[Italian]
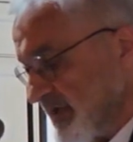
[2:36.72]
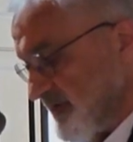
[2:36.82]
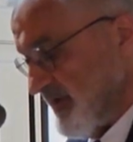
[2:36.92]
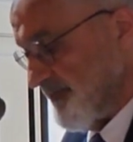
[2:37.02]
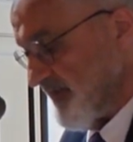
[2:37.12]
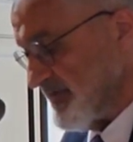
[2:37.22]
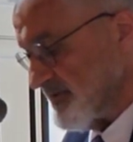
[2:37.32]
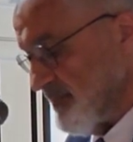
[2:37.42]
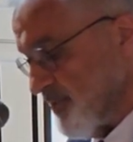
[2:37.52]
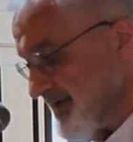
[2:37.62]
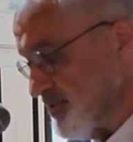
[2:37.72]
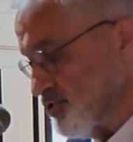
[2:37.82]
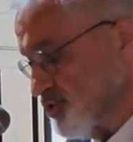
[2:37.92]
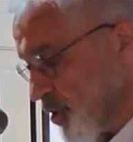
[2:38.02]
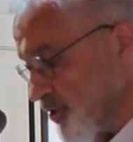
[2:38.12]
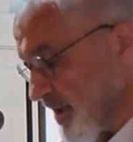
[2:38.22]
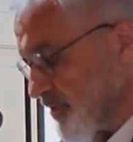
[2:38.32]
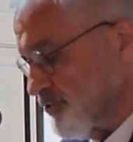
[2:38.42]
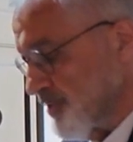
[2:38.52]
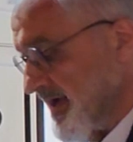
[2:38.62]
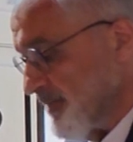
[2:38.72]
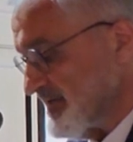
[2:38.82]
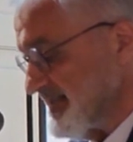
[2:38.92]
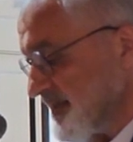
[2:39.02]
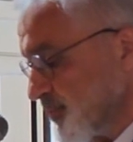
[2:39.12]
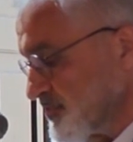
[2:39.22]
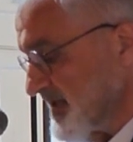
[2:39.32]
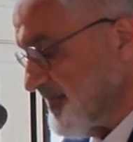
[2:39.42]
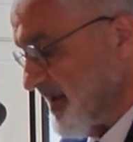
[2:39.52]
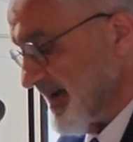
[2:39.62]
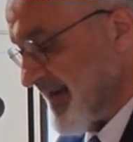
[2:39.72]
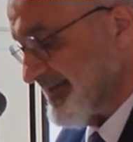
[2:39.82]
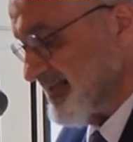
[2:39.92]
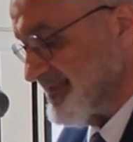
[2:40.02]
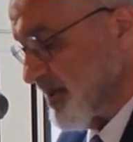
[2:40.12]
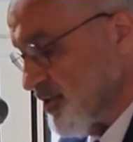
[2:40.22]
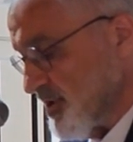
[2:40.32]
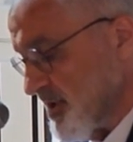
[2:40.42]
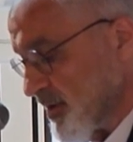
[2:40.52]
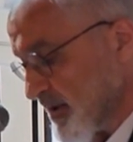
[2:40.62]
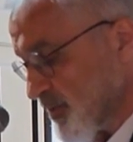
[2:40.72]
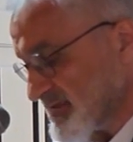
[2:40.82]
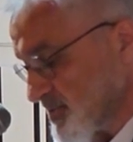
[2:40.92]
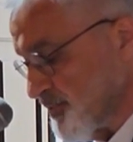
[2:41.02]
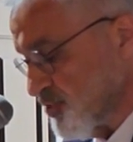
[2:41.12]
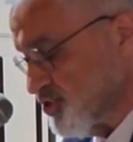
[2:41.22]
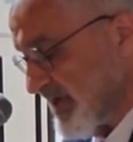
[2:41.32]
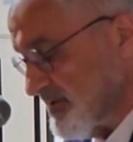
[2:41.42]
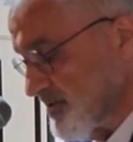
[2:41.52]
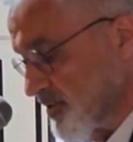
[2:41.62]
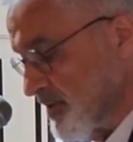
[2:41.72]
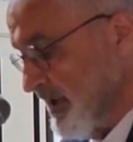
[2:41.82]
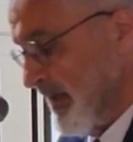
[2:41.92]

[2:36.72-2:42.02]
Nell'introdurre i lavori l'assessore Pagliarulo ha illustrato le potenzialità dell'area